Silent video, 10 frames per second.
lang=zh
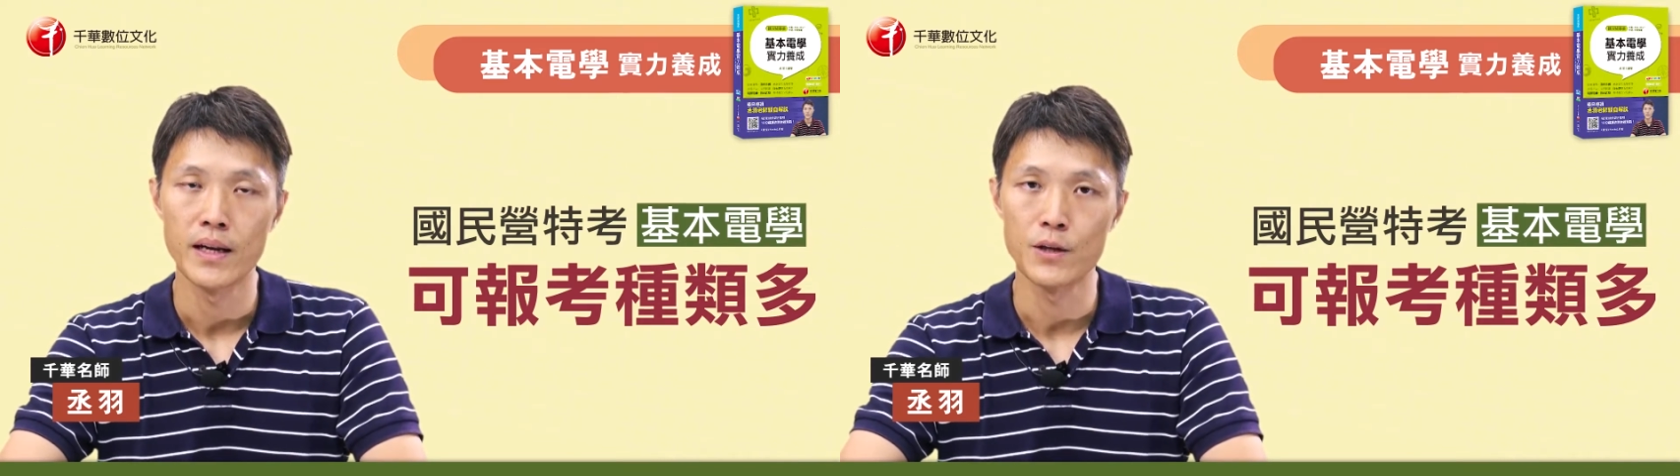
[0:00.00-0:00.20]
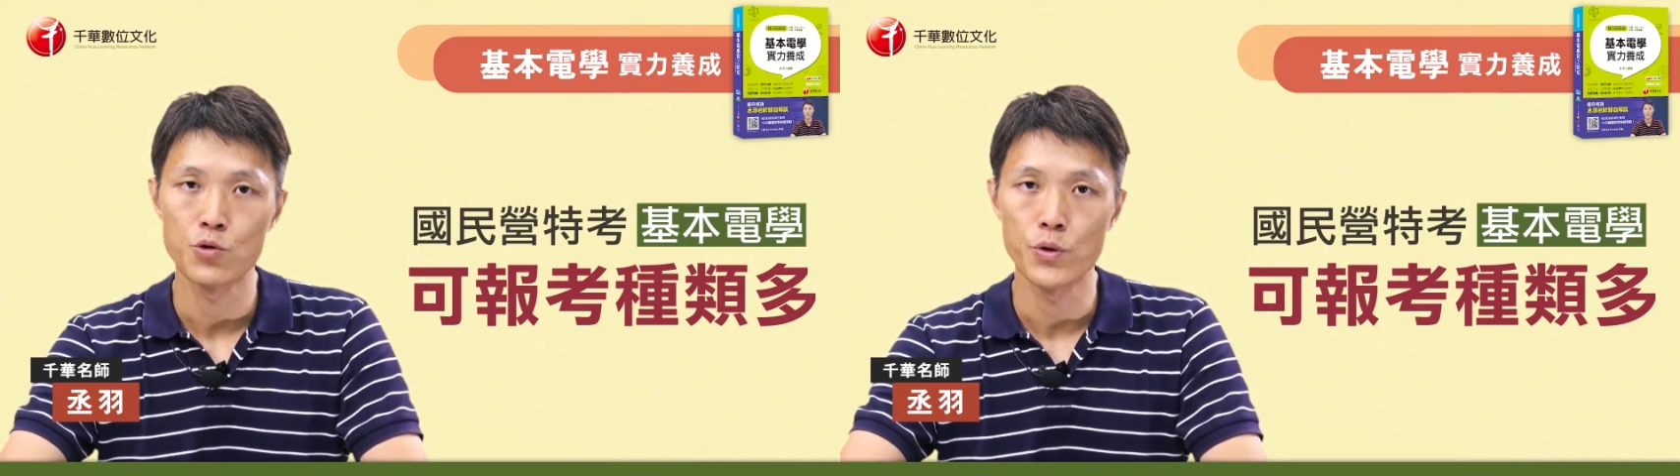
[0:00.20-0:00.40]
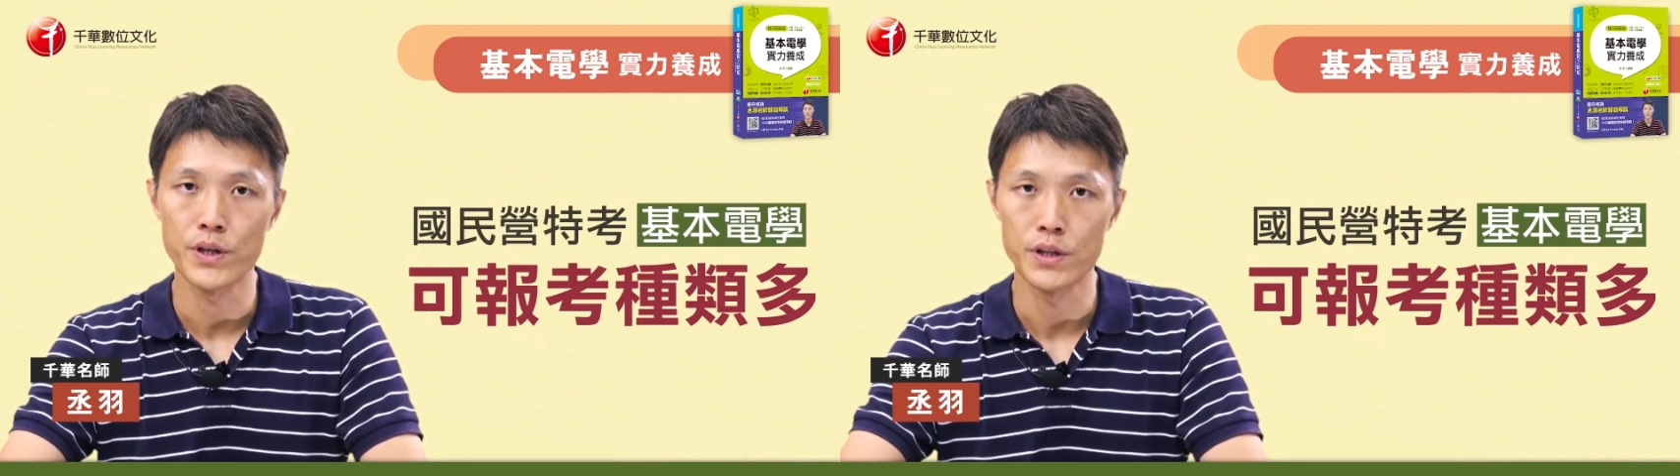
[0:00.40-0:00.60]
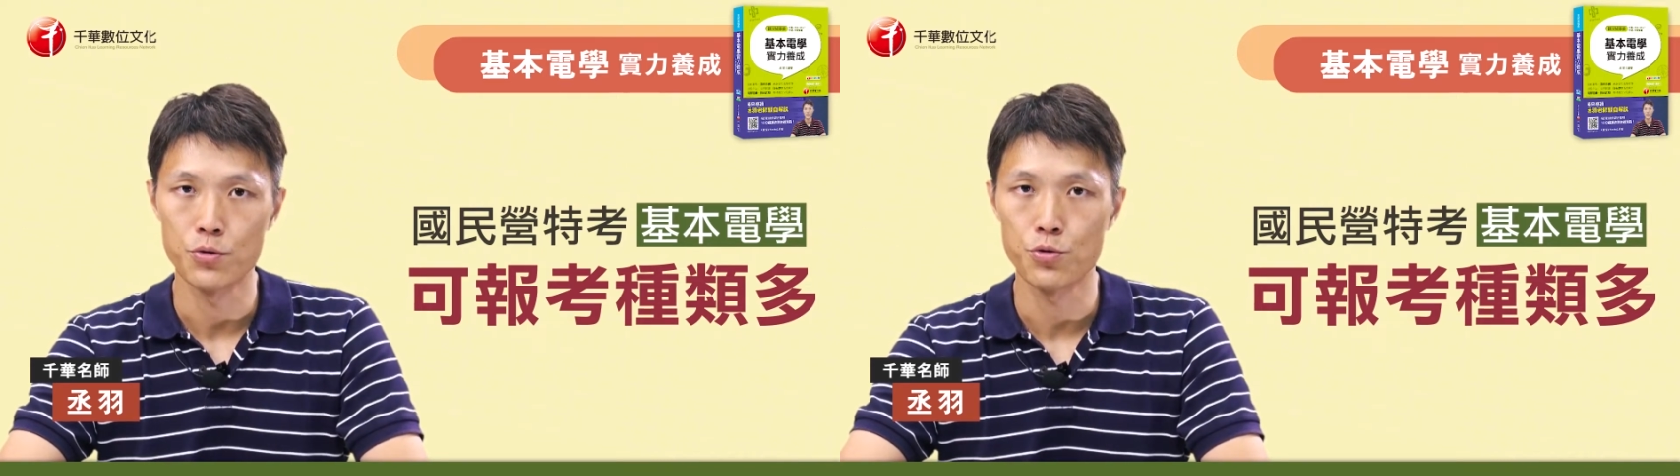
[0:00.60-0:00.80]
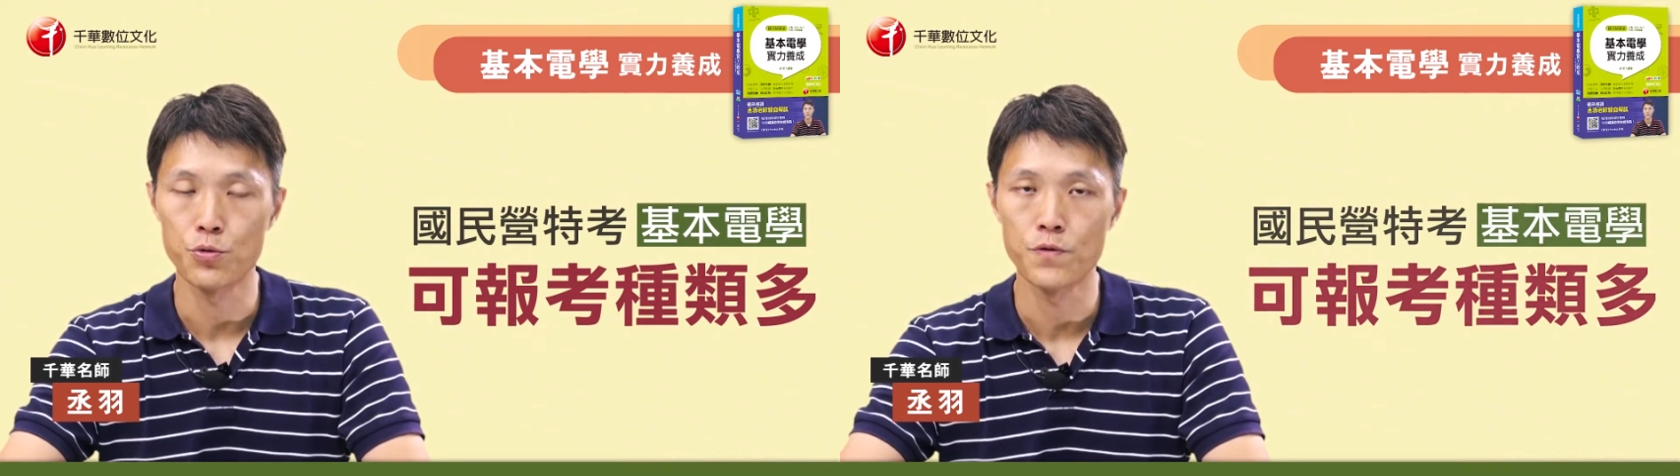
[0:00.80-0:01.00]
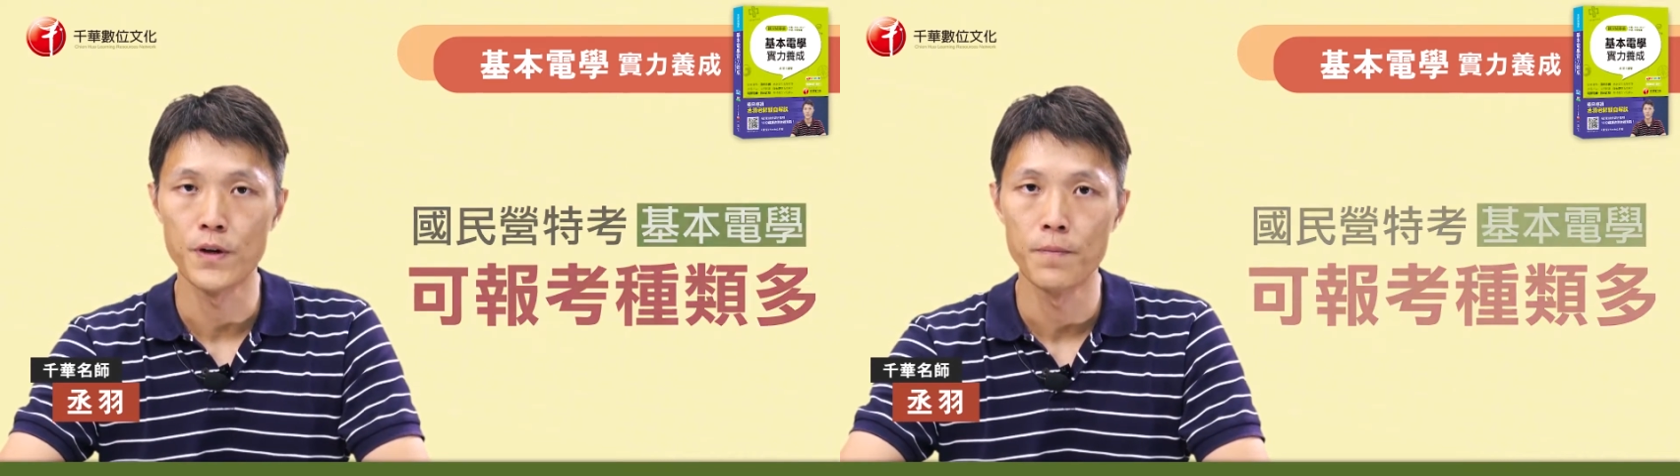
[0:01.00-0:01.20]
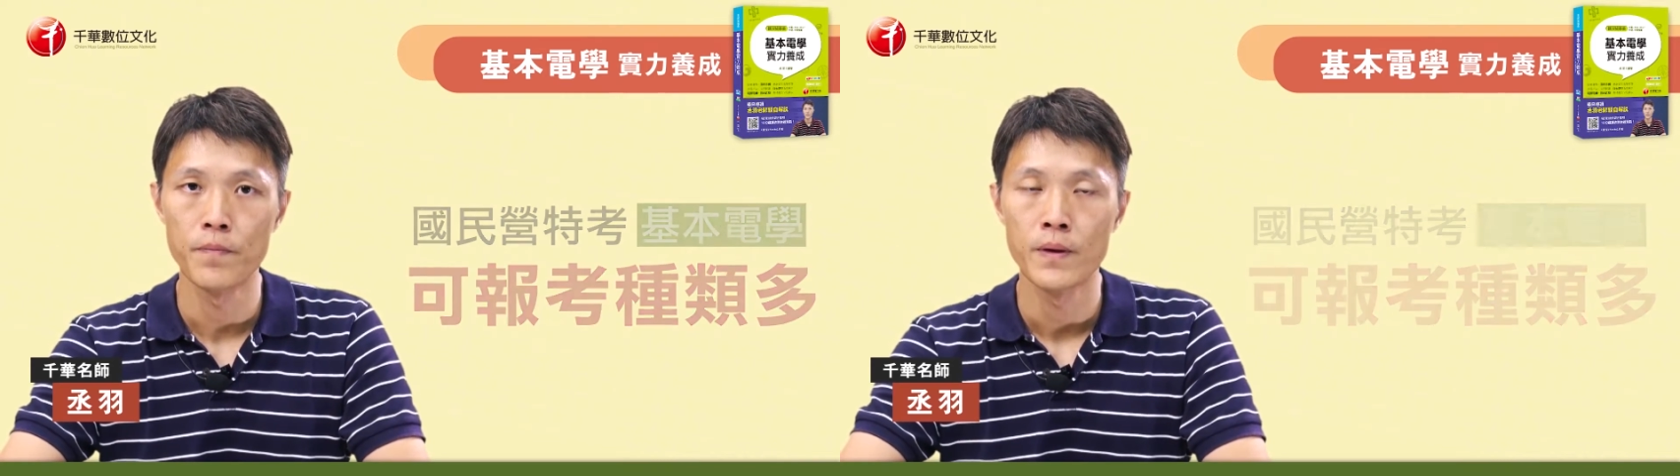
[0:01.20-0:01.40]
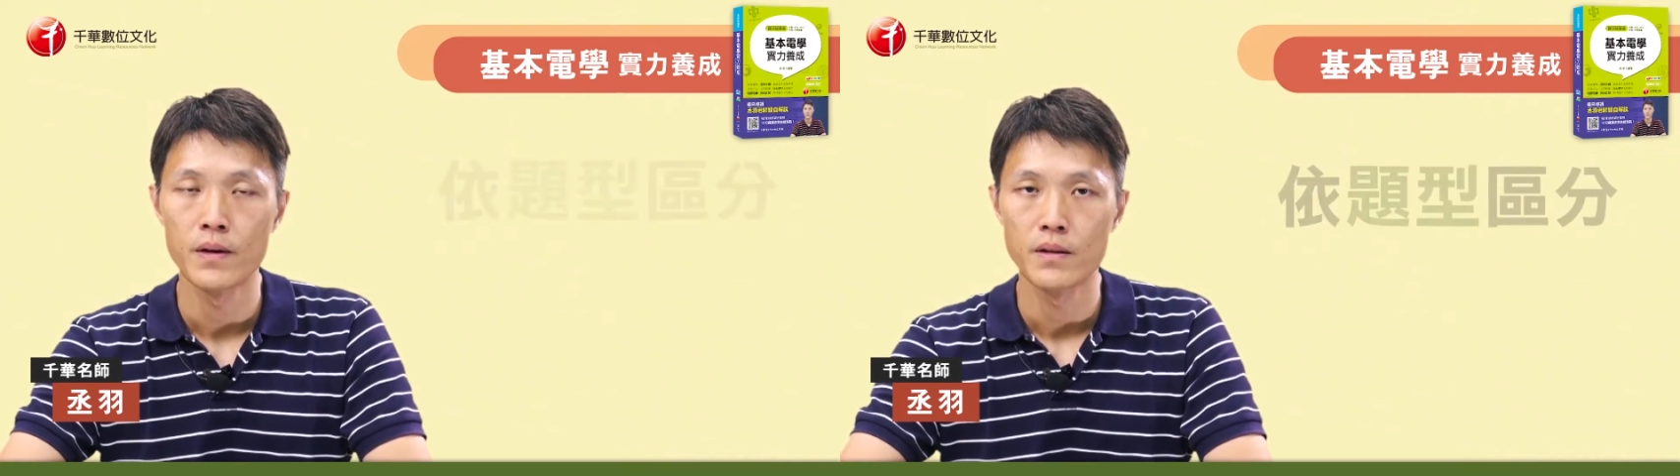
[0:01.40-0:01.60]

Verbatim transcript: 来做一个区分。